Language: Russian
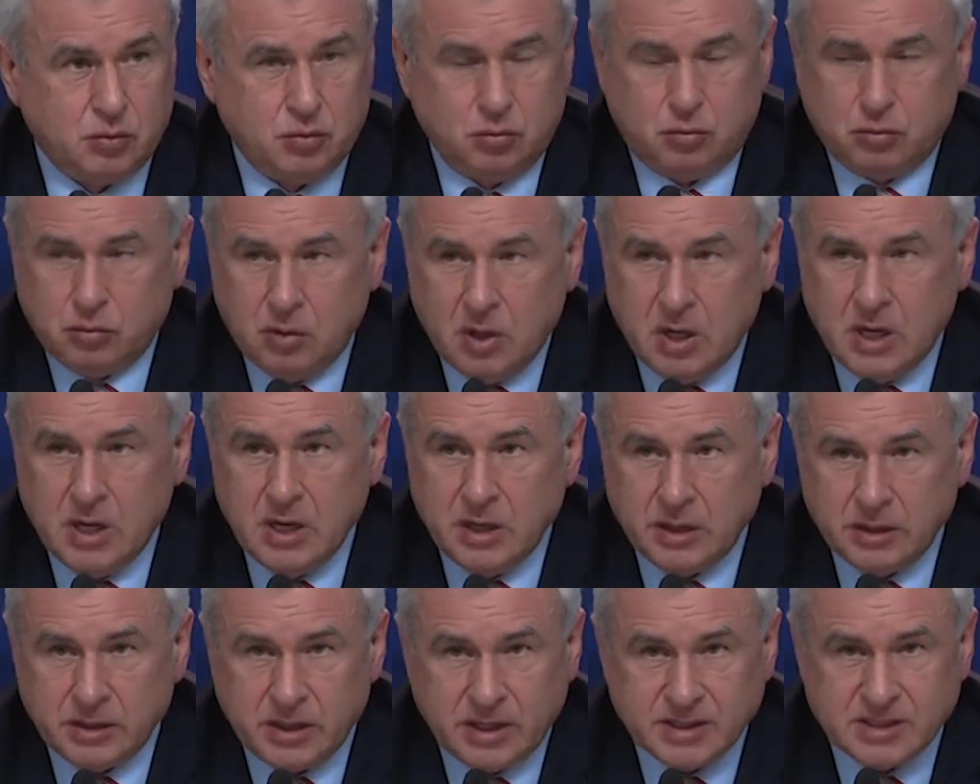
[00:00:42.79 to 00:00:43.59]
Ну,
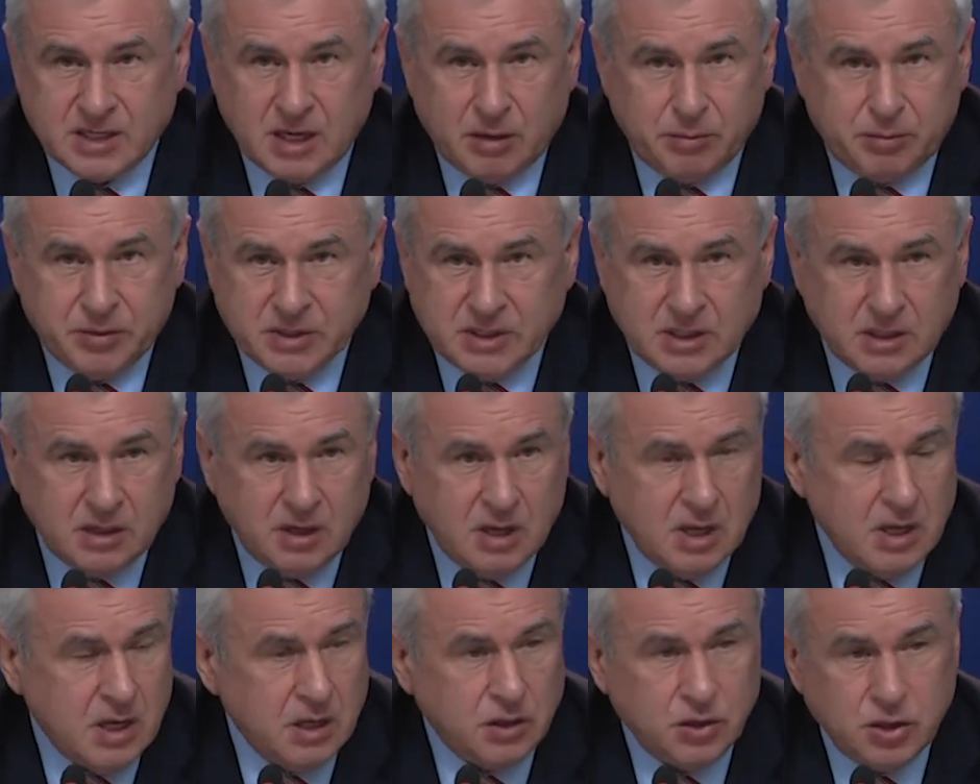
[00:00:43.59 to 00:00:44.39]
и на Западе
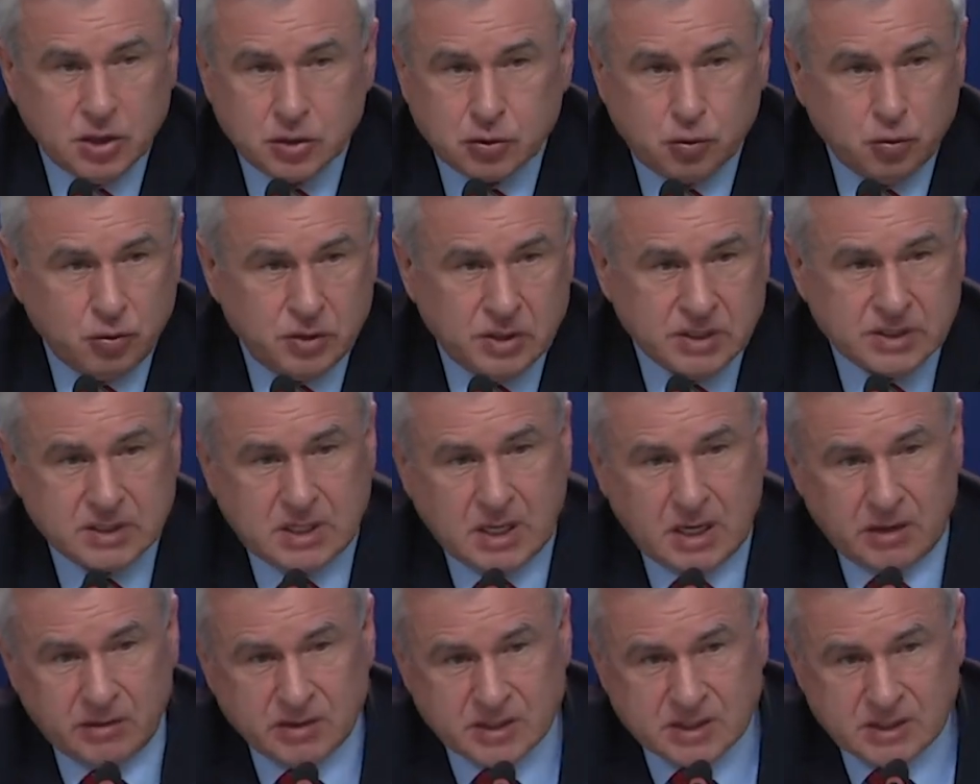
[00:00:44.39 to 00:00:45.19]
никто не
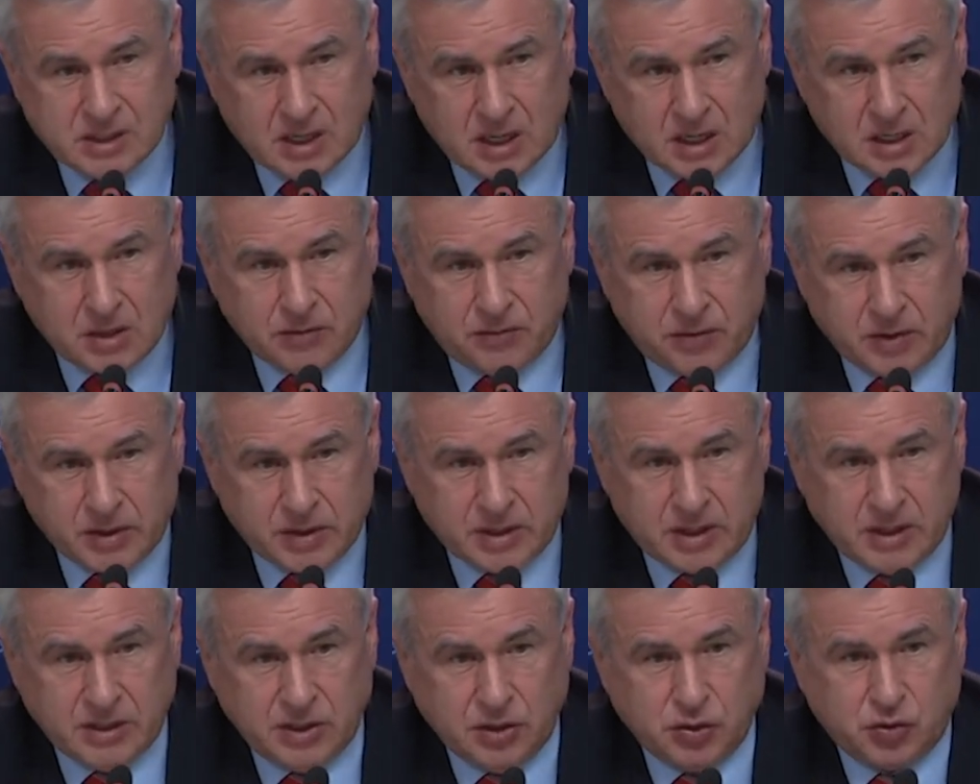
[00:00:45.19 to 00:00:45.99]
ставит знаков,
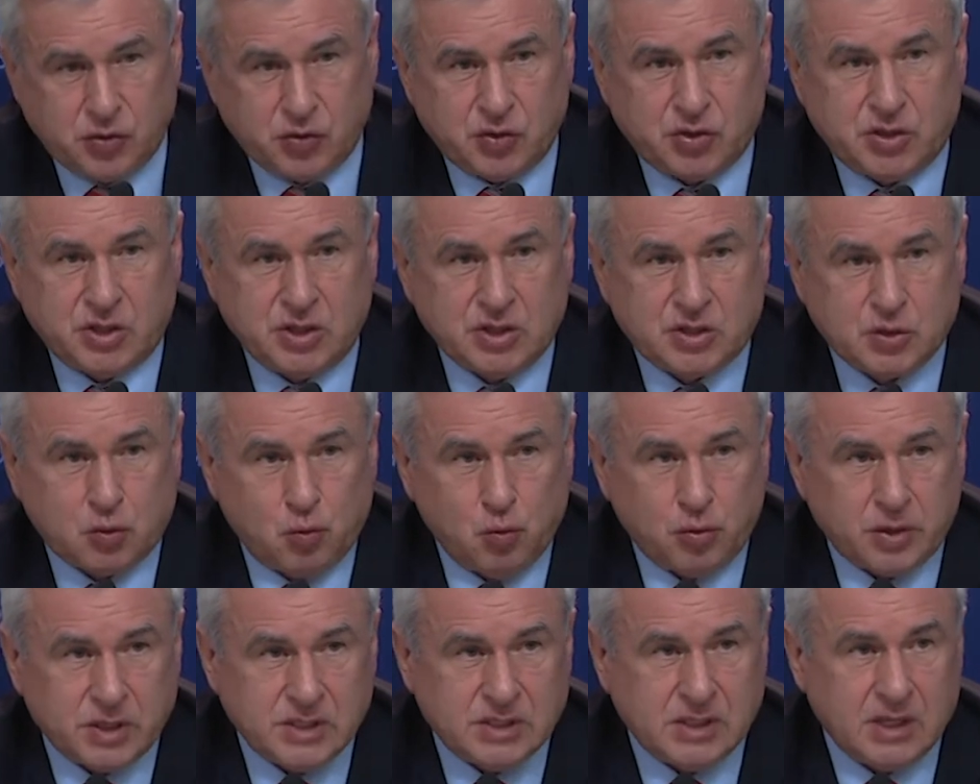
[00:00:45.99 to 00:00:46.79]
ограничивающих
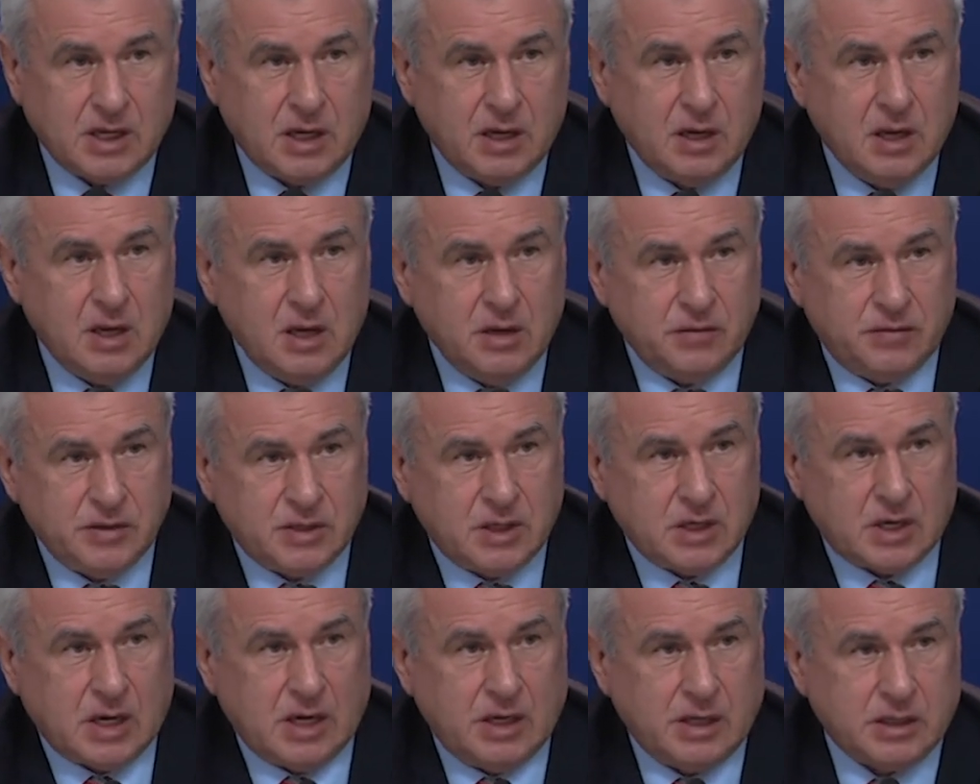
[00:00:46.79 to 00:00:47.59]
скорость на
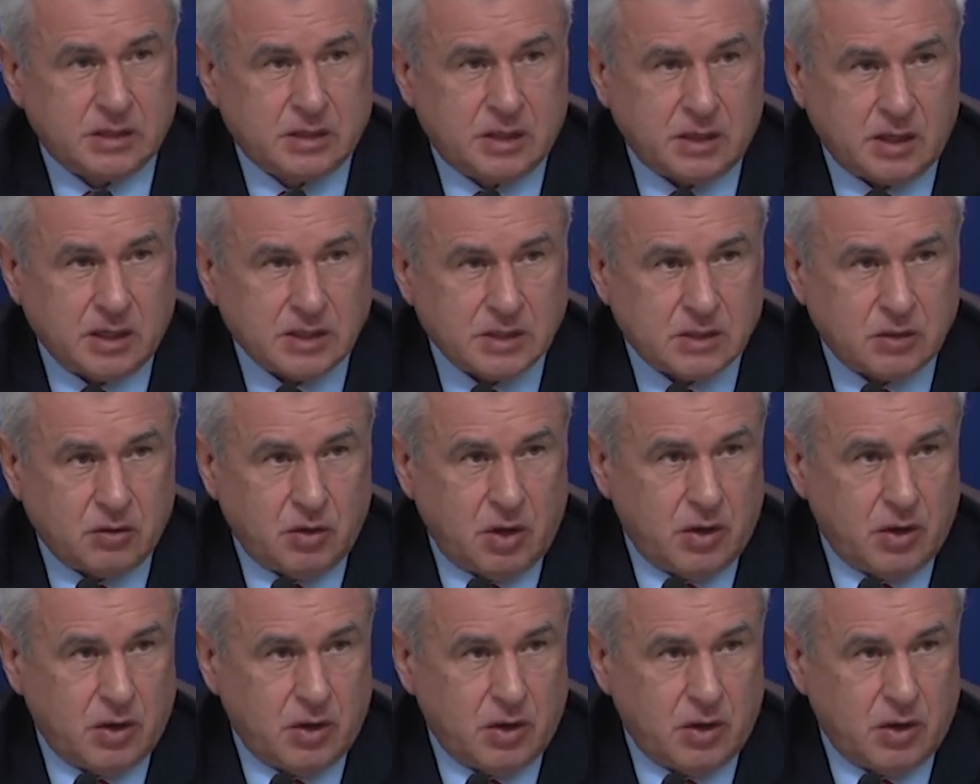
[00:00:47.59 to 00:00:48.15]
федеральных трассах.